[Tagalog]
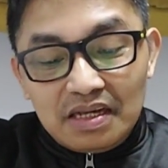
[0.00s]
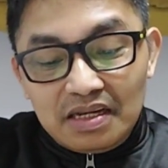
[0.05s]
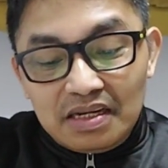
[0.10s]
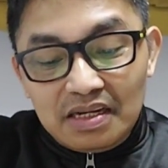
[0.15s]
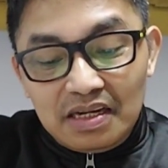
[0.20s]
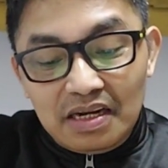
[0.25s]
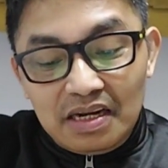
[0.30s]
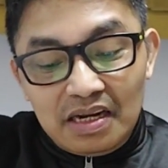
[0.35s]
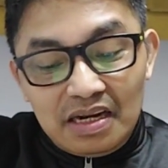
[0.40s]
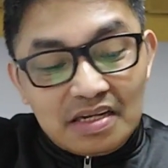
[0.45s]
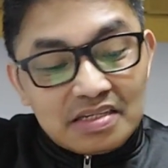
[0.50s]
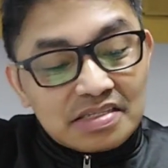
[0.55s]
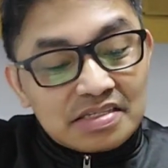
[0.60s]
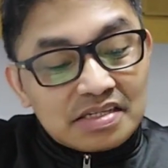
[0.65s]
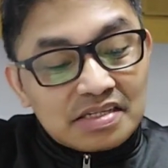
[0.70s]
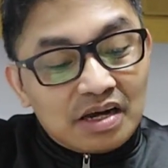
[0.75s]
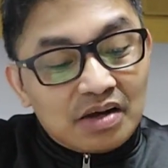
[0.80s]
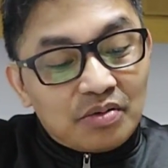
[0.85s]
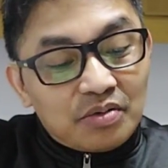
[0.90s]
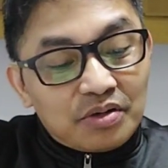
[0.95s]

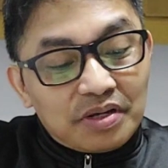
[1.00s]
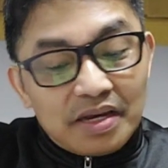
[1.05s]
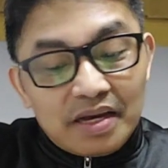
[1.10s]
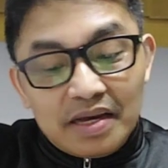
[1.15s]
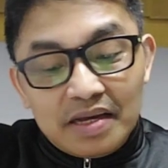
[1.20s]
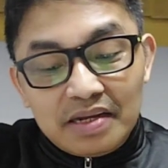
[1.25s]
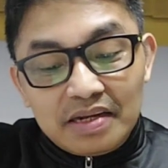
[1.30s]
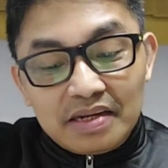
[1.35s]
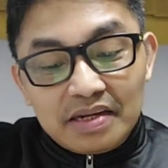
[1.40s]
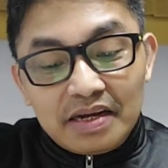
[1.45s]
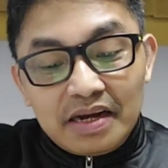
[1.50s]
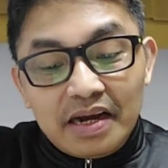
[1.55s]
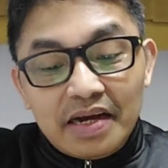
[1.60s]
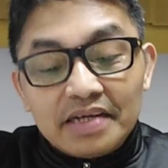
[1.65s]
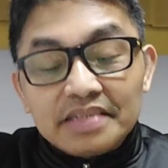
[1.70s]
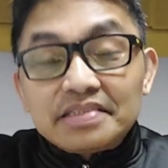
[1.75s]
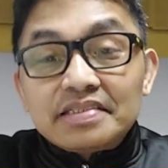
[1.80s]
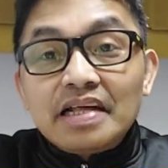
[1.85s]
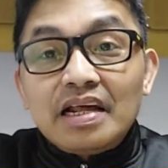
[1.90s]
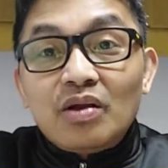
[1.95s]
nililista ko yan
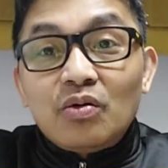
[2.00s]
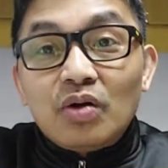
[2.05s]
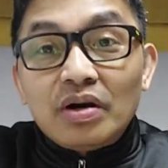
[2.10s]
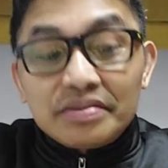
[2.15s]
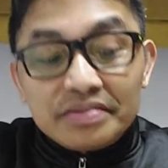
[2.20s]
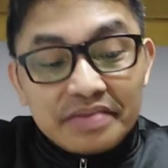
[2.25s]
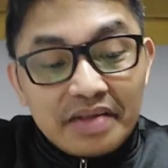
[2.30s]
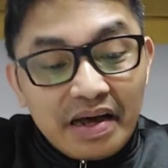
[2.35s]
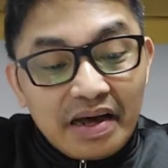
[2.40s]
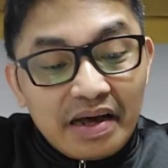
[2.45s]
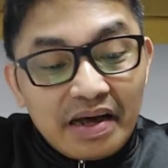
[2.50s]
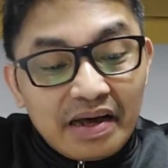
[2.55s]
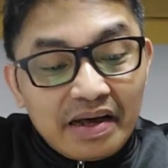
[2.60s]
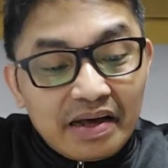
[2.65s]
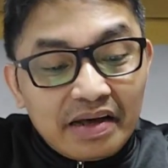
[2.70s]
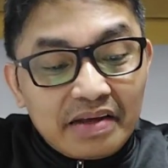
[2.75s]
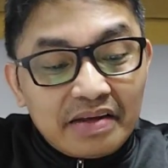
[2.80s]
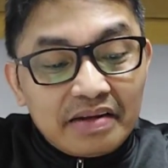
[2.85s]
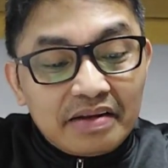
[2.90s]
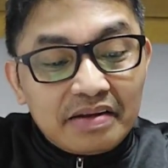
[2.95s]
kahit dalawang
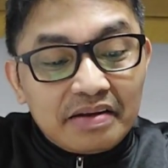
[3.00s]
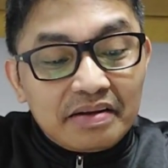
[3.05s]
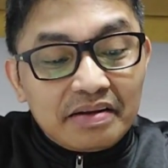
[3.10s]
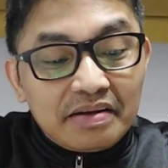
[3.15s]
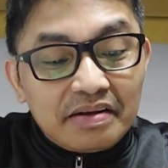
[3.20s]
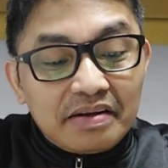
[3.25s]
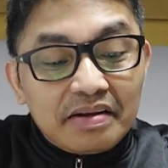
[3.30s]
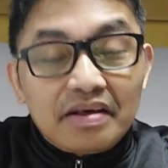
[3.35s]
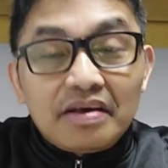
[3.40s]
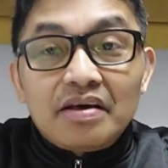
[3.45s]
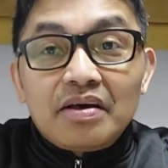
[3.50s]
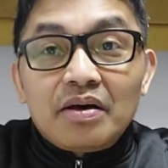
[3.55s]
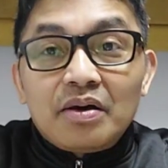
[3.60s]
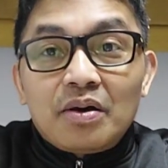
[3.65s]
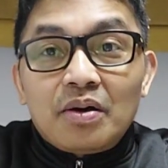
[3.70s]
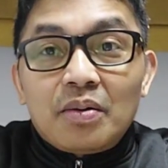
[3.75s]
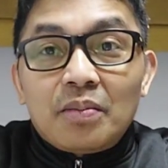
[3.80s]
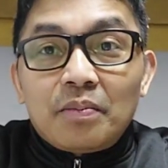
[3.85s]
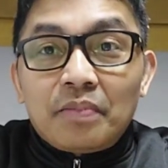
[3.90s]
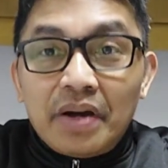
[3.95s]
daan
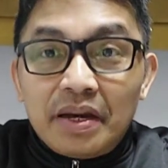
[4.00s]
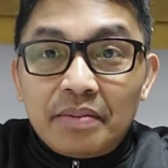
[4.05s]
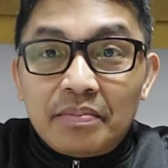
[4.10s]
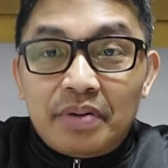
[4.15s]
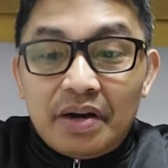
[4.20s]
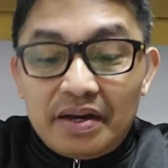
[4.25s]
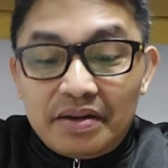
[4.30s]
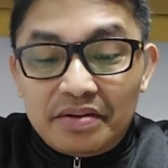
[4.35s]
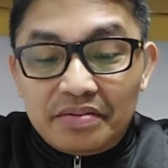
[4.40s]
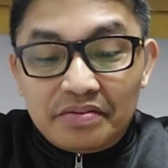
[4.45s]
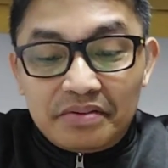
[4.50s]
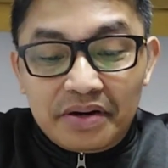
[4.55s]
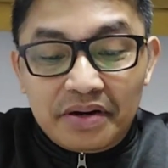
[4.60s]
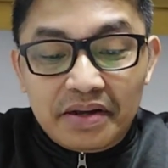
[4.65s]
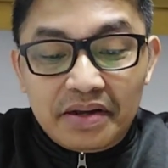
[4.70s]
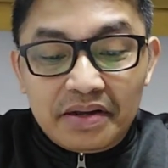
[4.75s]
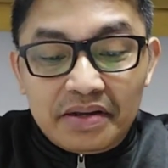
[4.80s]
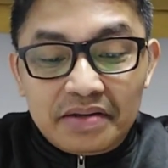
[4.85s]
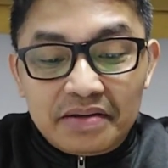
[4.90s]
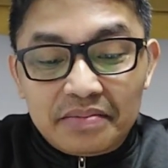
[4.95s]

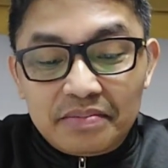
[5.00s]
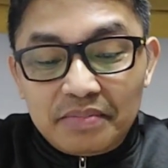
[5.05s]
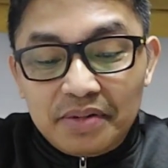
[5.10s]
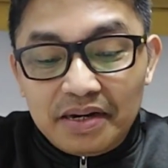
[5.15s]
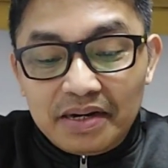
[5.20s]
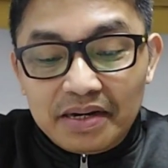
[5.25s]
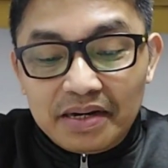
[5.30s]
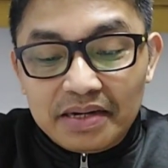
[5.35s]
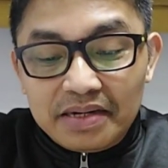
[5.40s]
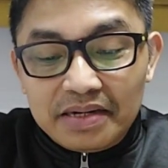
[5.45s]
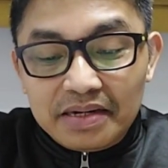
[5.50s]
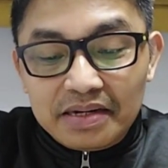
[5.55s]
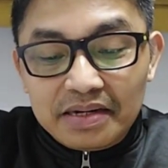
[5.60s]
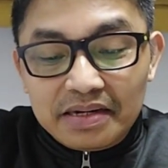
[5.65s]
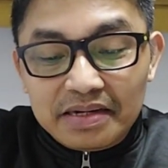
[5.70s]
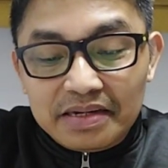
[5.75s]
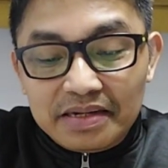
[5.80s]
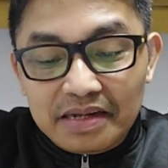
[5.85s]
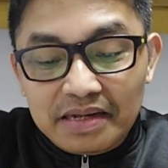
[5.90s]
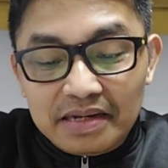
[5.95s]
500 mga ganyan
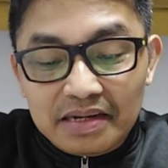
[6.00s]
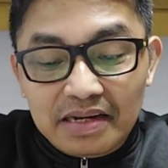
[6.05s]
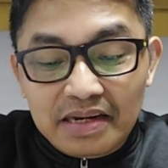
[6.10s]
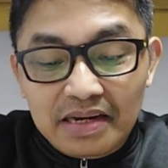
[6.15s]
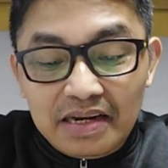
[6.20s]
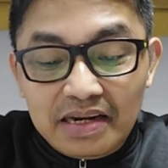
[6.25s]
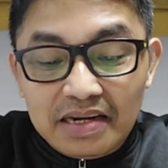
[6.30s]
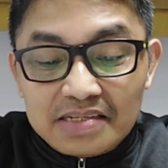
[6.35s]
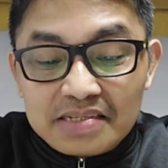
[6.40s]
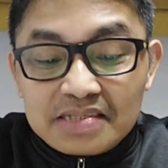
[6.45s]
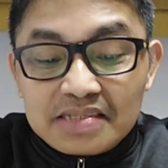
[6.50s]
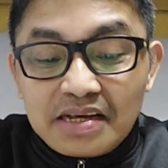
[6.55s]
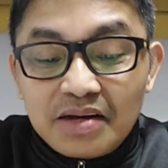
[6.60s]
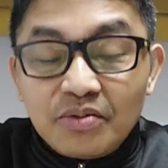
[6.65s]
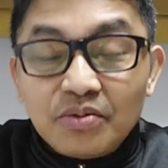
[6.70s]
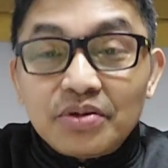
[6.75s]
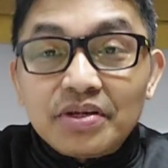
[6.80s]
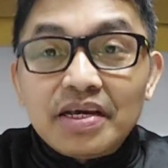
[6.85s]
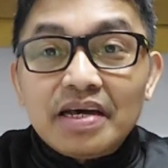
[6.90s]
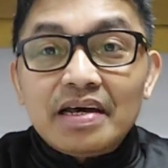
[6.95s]
ganyan nililista
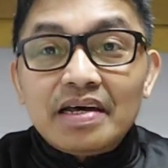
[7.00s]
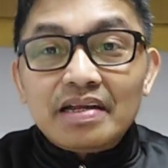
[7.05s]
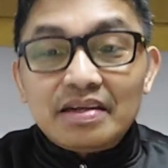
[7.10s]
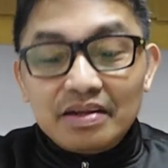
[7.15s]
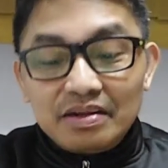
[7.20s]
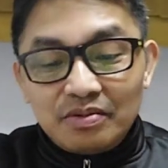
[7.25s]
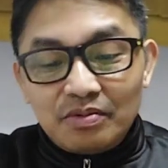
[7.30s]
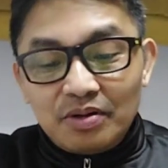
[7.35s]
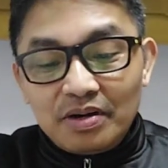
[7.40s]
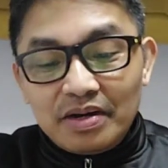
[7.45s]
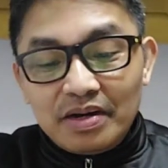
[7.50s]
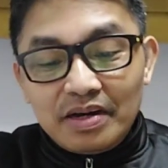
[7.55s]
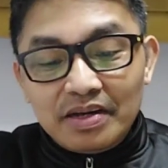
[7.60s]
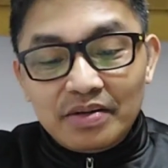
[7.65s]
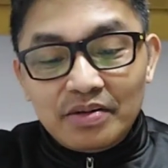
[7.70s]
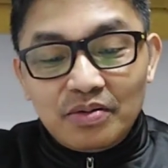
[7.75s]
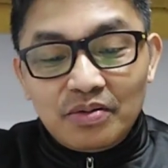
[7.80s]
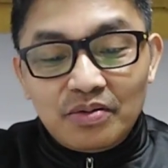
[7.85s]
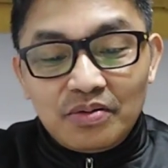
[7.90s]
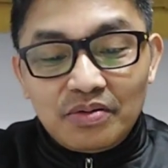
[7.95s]
ko yan huwag
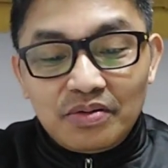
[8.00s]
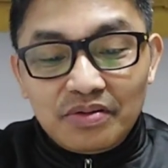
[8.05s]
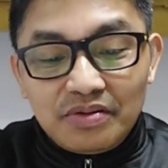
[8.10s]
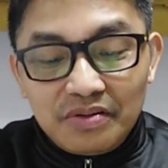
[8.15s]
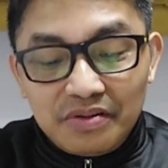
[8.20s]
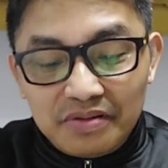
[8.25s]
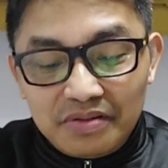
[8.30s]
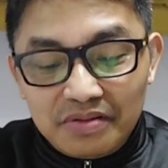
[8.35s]
kayong